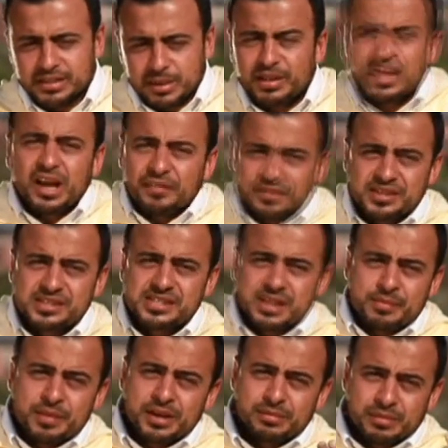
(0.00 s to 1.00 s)
طب هتعرف
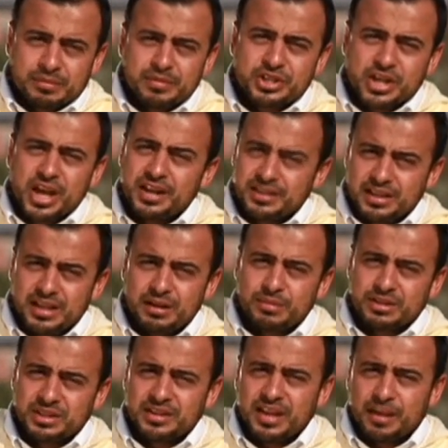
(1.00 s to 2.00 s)
تستمر بالمشاعر دي
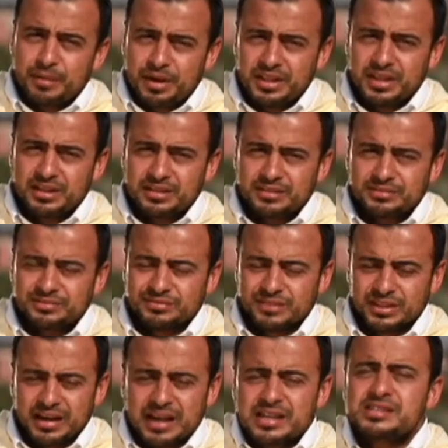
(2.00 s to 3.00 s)
لما ترجع بلدك
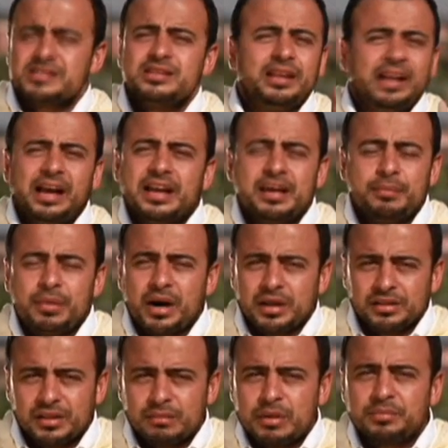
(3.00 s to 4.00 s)
اصل الحياه مع
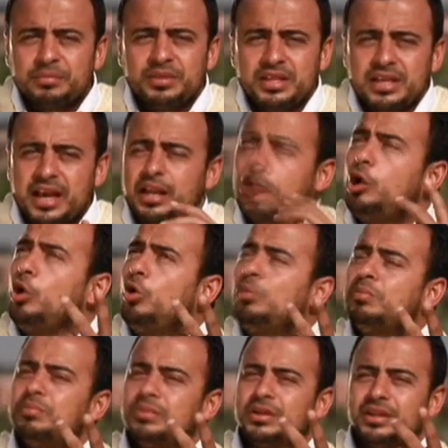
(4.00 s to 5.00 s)
الله مبنيه على
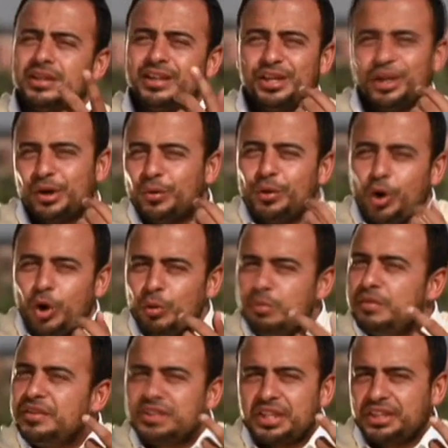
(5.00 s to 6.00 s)
الحب
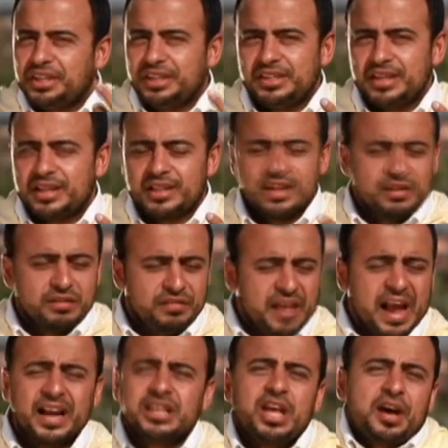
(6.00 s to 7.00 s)
والحب فيه تضحيات لان في
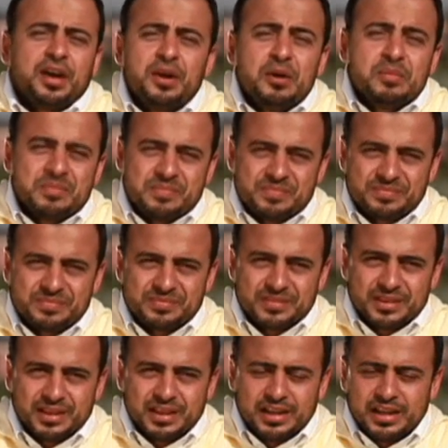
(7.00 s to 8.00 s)
حاجات حرام
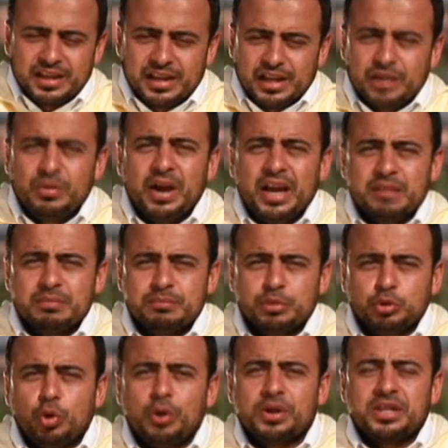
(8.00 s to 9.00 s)
الواحد
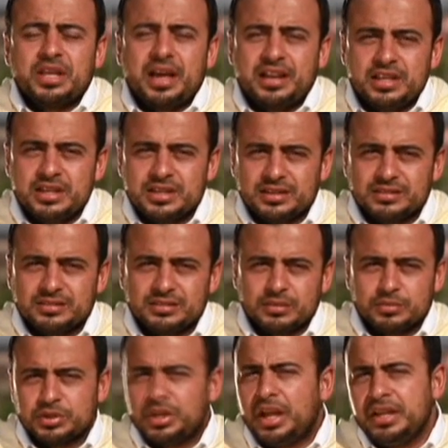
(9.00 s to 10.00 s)
بتعرض عليه
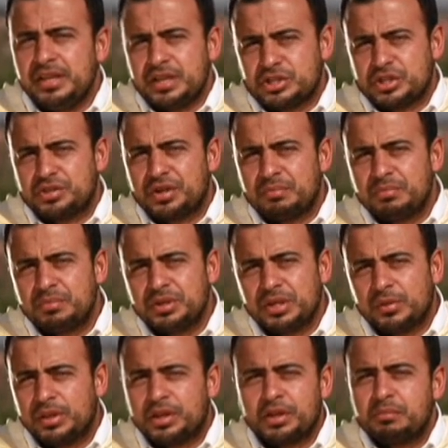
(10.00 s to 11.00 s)
طب تضحي عشان
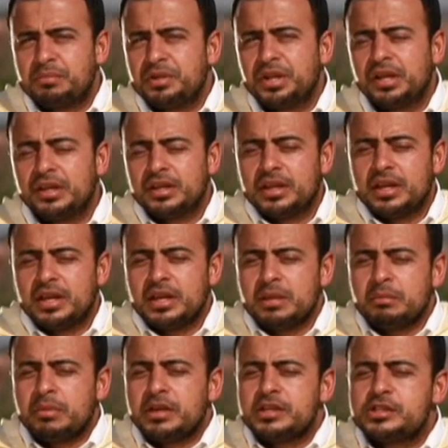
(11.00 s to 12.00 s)
ربنا ولا ربنا
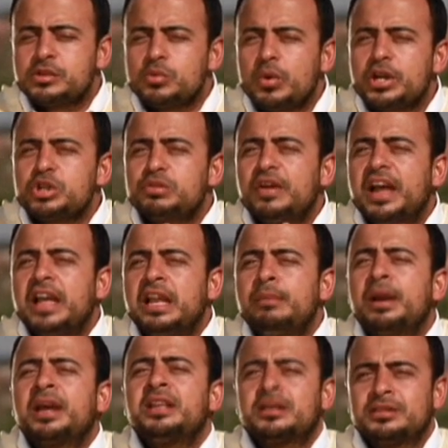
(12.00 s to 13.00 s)
ما يسواش في
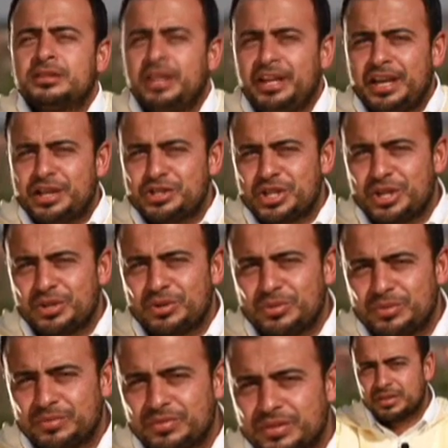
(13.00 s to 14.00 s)
قلبك انك تضحي عشانه